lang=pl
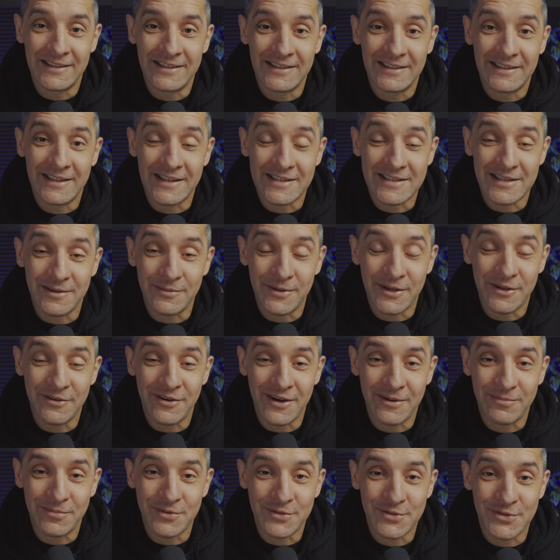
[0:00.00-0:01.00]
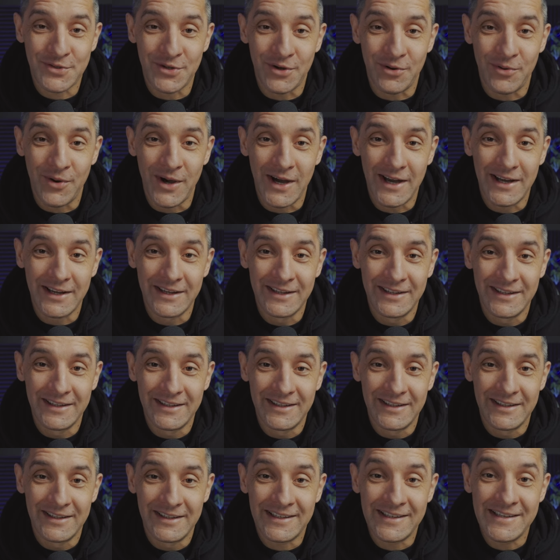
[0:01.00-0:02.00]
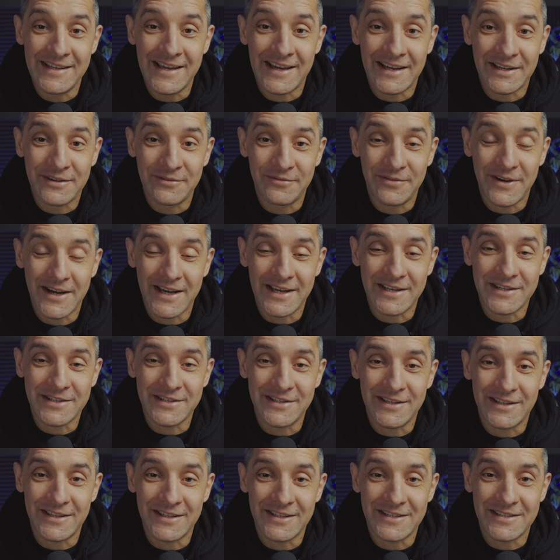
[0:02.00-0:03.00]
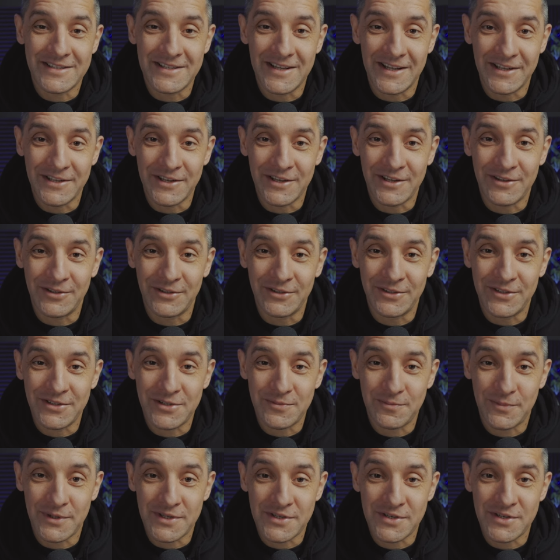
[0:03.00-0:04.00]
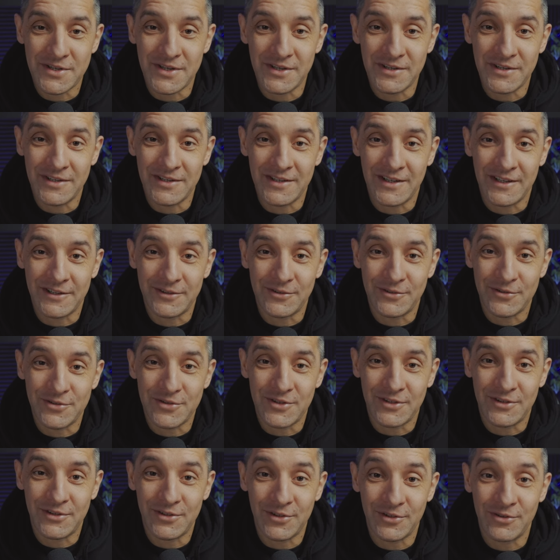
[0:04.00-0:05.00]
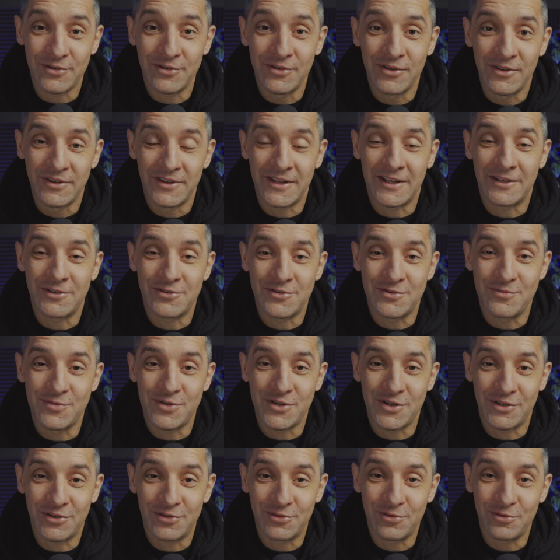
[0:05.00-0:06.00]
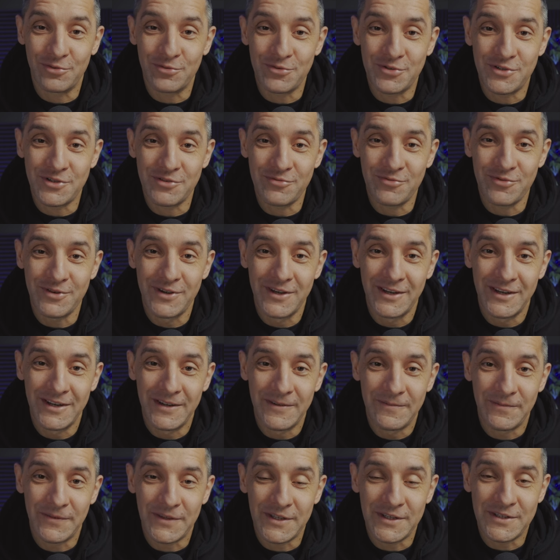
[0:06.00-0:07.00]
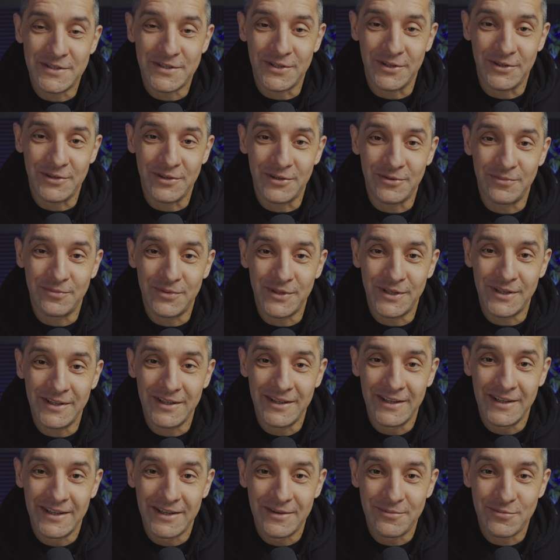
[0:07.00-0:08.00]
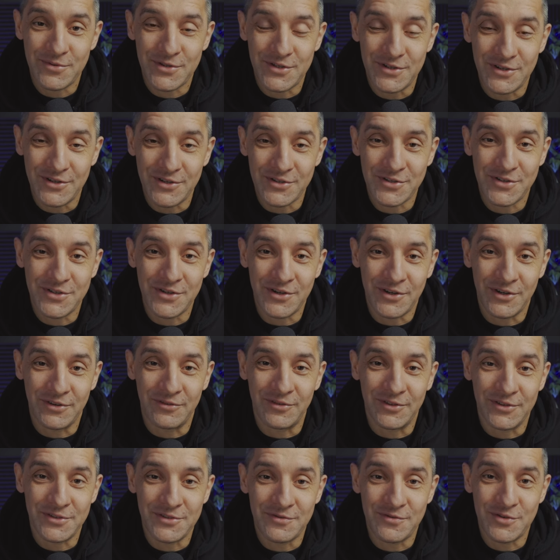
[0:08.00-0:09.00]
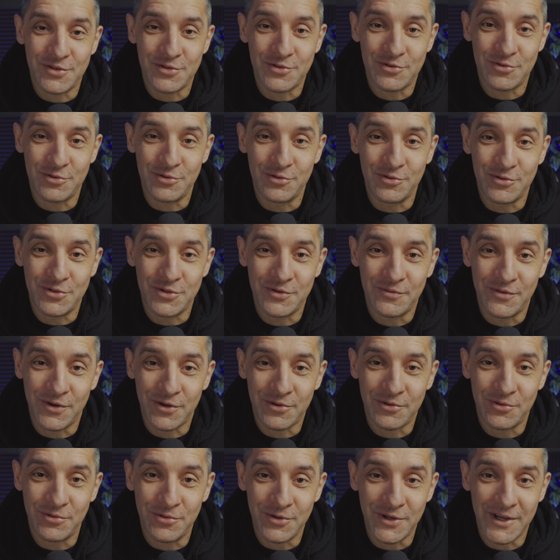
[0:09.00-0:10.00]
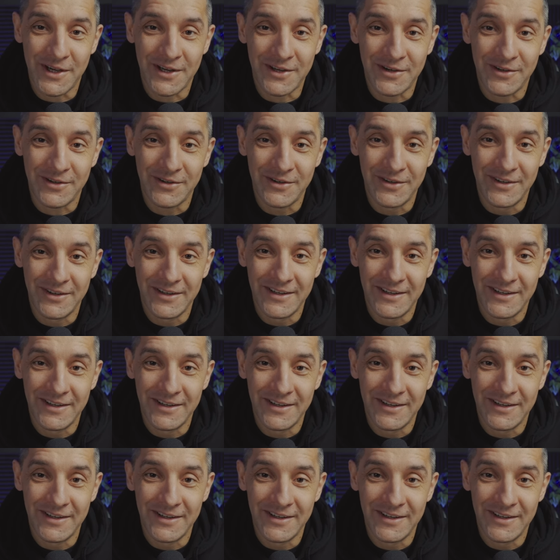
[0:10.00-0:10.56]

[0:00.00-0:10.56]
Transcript: e, dla samego apostoła, i jak ważne jest dla niego też patrzenie na to, że to, nad czym się trudził i co robi, przynosi owoc w życiu ludzi wokół niego.